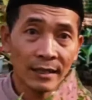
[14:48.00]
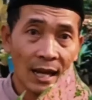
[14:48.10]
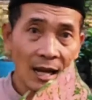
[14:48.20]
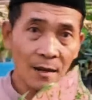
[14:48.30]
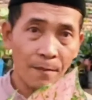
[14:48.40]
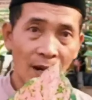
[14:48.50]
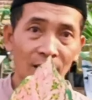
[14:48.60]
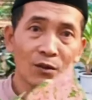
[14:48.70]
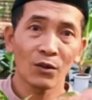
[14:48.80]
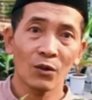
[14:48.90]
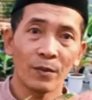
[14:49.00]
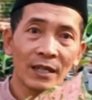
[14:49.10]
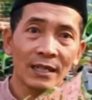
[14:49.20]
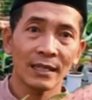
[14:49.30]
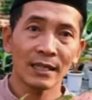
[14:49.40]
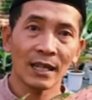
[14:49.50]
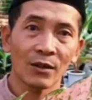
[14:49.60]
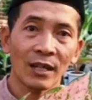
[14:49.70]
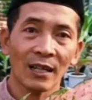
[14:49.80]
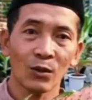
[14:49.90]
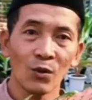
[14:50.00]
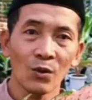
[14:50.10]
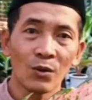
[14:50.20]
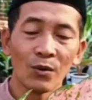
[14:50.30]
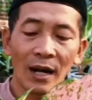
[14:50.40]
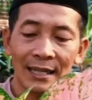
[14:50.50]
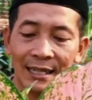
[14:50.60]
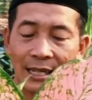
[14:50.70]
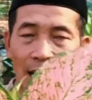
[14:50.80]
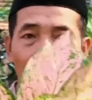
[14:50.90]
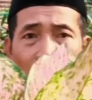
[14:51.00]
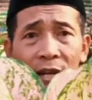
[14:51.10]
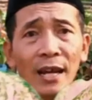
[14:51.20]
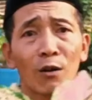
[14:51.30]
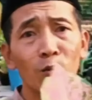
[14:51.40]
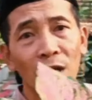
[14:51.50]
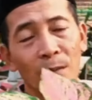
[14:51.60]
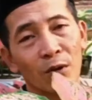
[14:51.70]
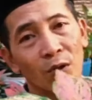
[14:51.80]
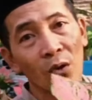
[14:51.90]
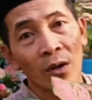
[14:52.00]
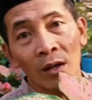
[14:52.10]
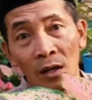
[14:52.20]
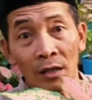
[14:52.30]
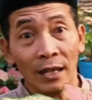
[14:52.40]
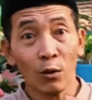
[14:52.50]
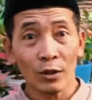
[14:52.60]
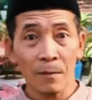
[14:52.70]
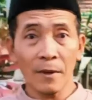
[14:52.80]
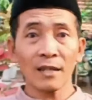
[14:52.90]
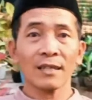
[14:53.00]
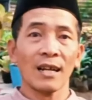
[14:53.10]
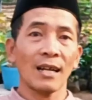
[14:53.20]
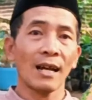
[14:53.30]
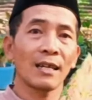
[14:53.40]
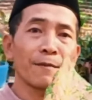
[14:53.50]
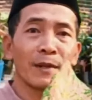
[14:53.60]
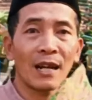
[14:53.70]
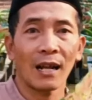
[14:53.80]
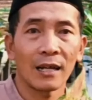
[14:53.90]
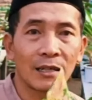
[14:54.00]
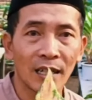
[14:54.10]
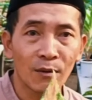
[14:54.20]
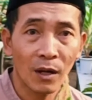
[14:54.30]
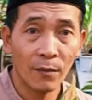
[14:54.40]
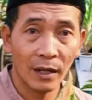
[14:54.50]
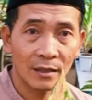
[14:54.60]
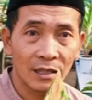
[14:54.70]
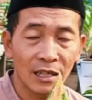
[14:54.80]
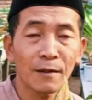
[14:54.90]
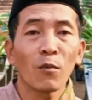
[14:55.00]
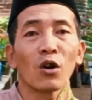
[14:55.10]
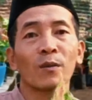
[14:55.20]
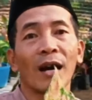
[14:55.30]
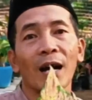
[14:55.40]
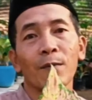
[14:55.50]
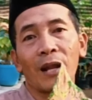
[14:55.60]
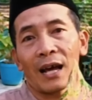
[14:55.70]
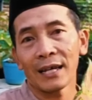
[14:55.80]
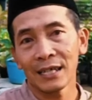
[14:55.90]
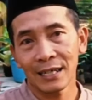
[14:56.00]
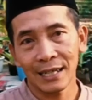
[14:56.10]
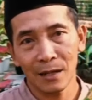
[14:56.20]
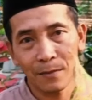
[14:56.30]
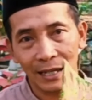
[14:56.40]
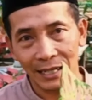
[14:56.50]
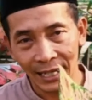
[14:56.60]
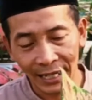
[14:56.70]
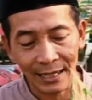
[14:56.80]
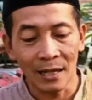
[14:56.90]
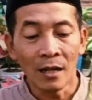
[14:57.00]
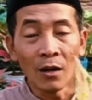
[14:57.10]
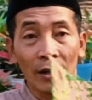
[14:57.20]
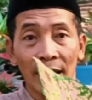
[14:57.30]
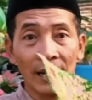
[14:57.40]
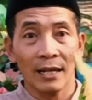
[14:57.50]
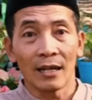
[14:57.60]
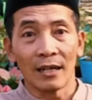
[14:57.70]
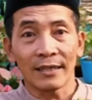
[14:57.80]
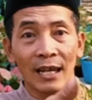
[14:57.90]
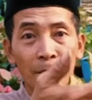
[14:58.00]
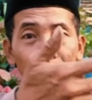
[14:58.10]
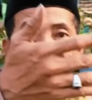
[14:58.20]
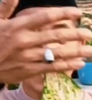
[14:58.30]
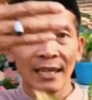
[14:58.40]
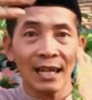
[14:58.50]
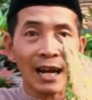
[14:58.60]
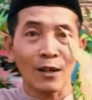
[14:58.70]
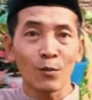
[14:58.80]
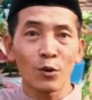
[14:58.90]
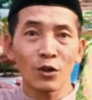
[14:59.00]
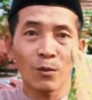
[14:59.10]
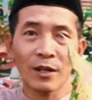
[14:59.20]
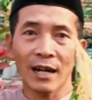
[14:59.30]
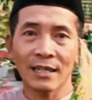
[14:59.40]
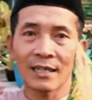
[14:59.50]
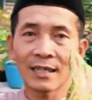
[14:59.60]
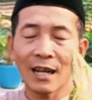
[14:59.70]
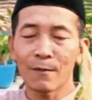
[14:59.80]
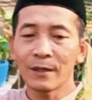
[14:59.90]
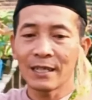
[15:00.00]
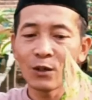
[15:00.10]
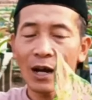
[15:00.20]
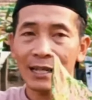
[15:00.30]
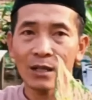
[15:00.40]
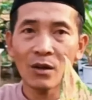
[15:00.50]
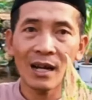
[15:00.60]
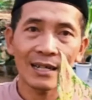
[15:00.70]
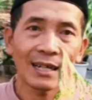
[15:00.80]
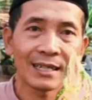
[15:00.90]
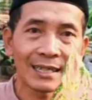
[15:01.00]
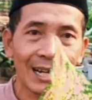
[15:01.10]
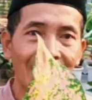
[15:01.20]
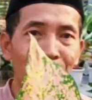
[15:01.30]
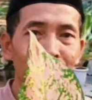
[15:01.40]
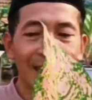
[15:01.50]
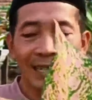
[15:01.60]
cakep banget untuk Ruby Kristinnya ya 1 2 3 oke Om Bunda Bosku saya ucapkan sekali lagi minal aidin wal faizin mohon maaf lahir dan batin Oke, eh, jika berminat silakan hubungi nomor yang ada di dalam video atau yang ada di dalam